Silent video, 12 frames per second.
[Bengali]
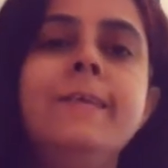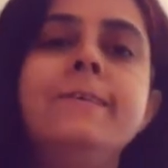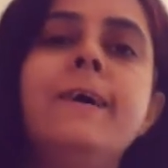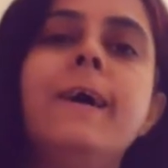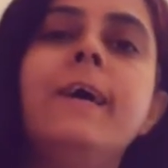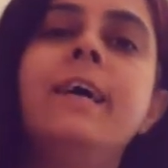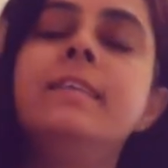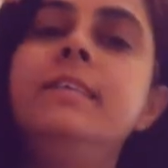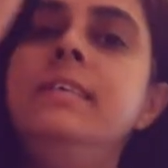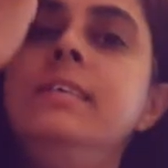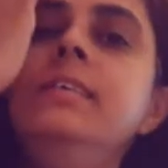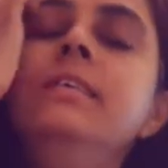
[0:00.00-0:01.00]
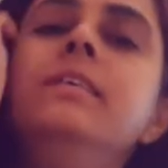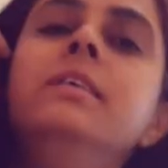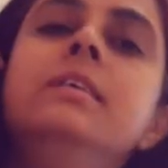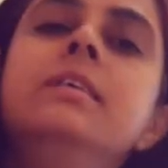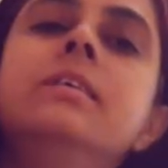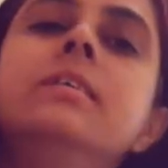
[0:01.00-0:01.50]
চা খাচ্ছি
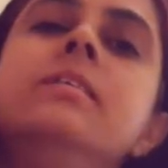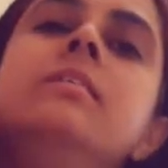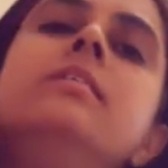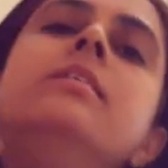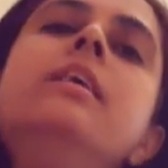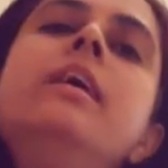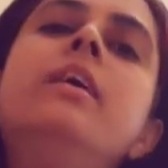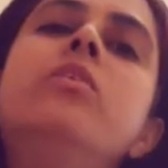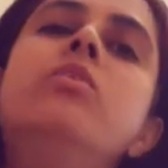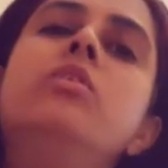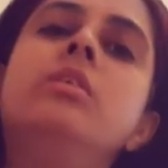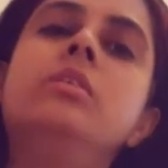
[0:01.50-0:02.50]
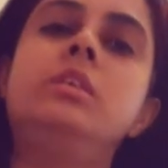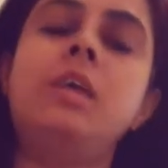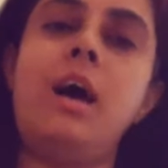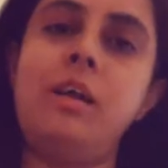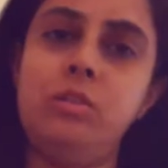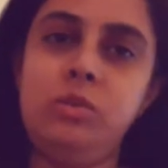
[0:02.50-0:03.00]
এইগুলো
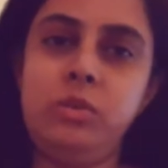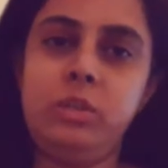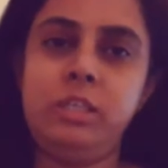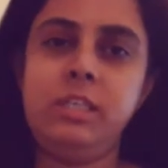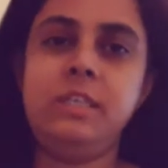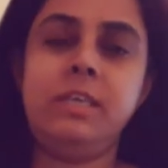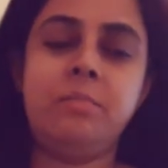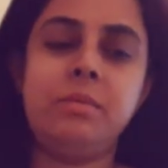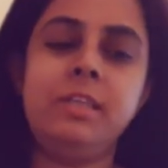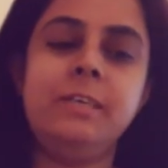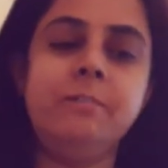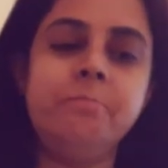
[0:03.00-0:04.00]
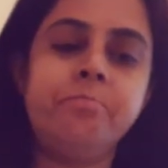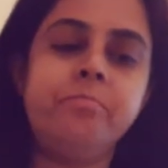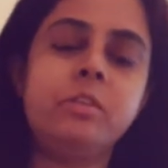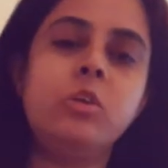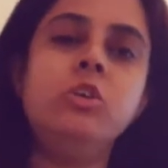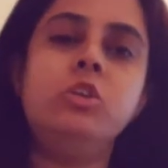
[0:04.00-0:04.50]
চা তো হচ্ছে আমাদের
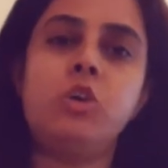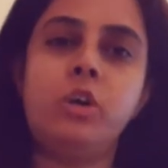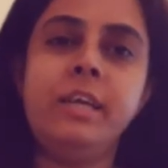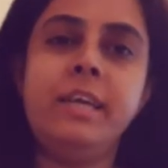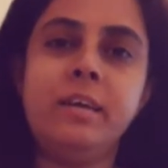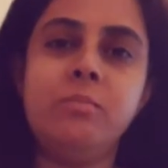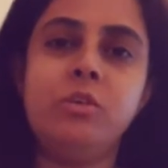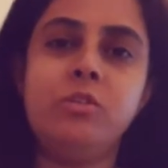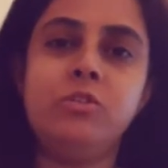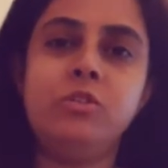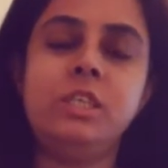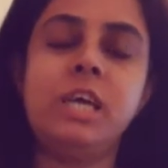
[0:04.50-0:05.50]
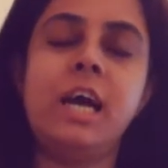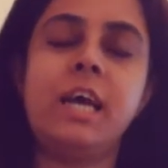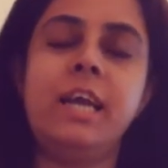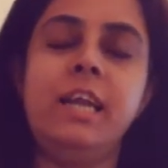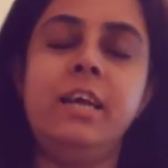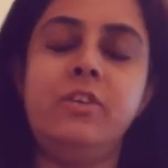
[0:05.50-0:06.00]
ওই টনিকের মতো চা
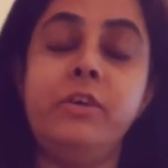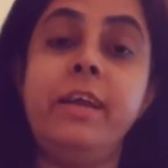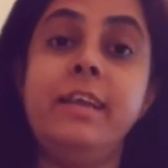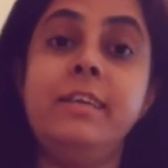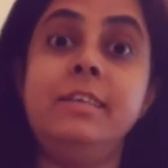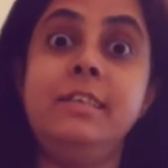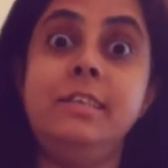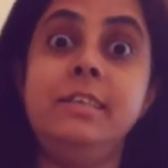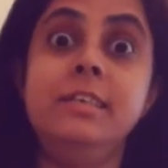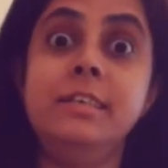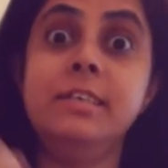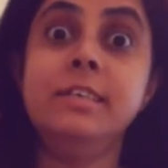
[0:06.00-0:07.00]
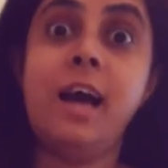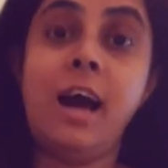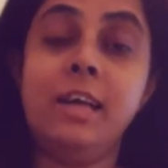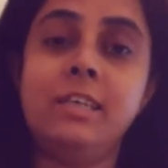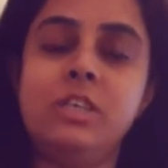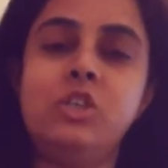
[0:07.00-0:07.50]
খেলে একটু এনার্জি
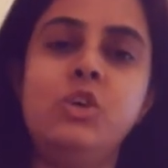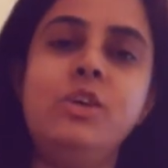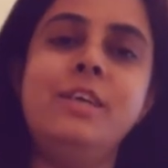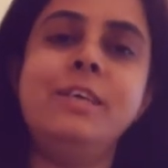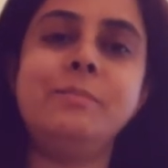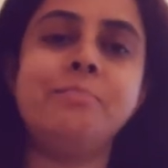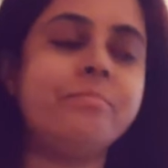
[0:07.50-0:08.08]
আসে শরীরে